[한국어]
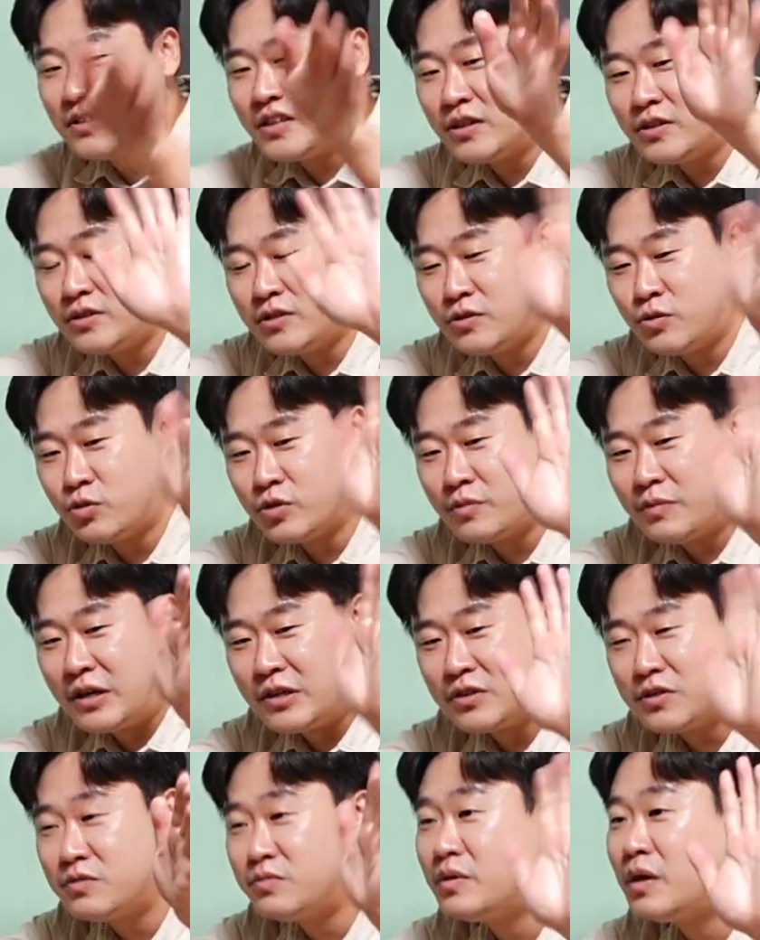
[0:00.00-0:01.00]
다들 고생
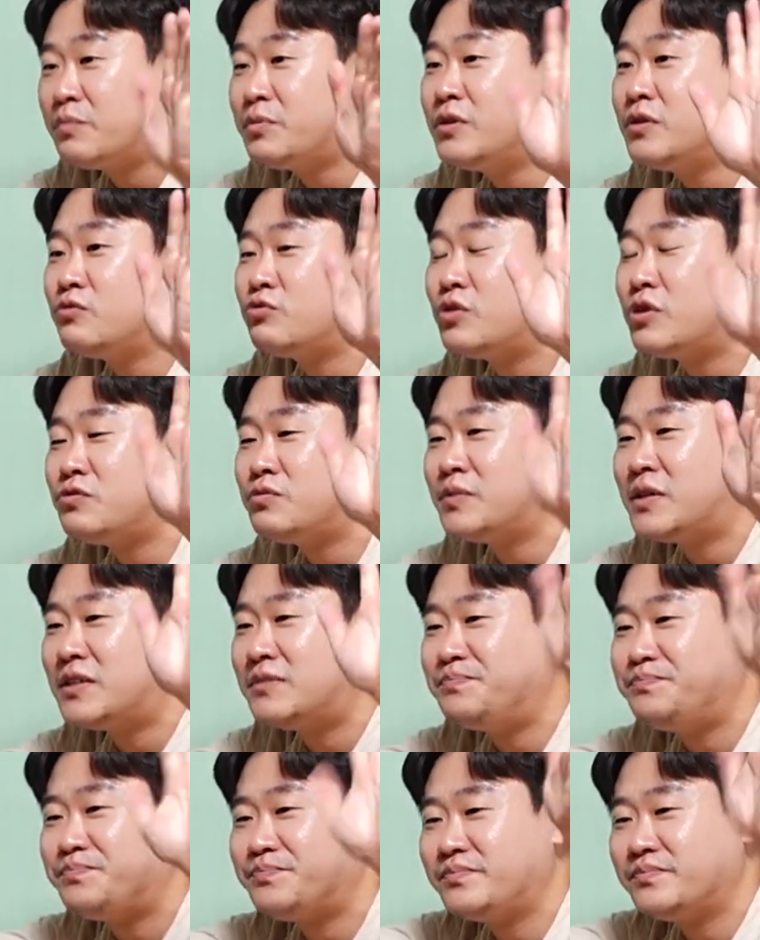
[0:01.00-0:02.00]
많으셨습니다. 피디님 수고하셨습니다.
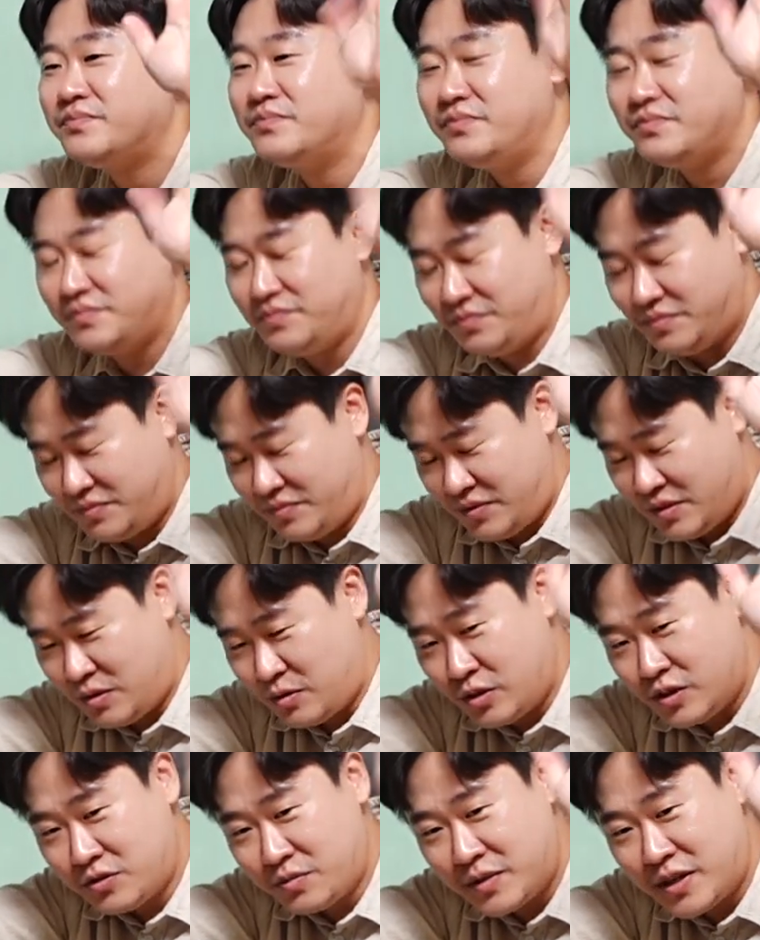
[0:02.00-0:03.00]
고맙습니다.
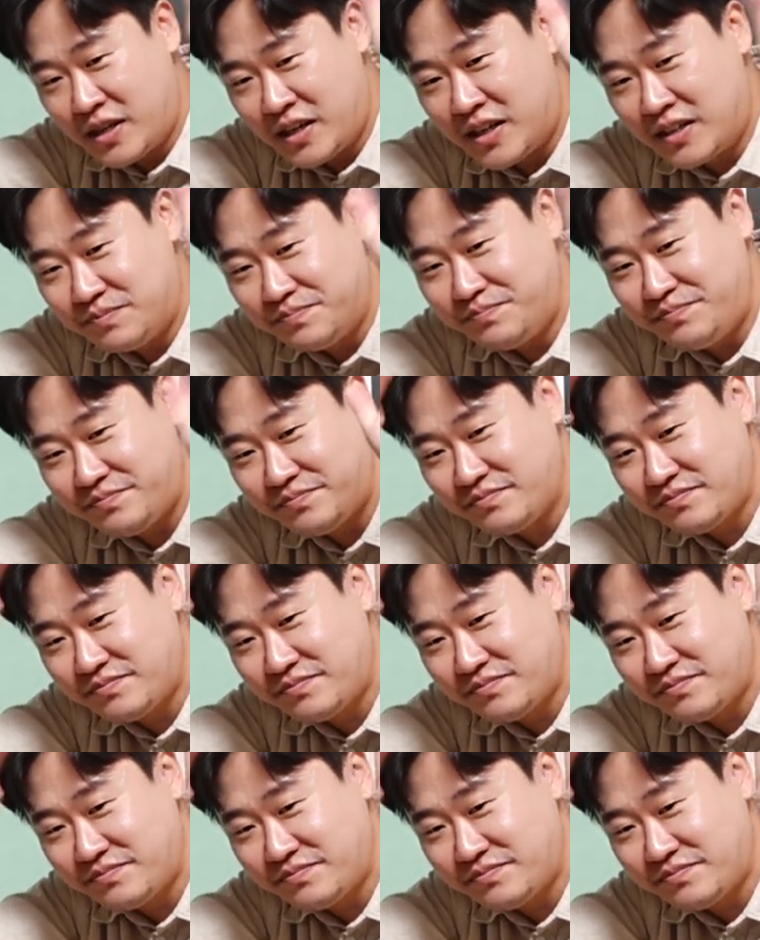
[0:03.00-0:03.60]
고맙습니다.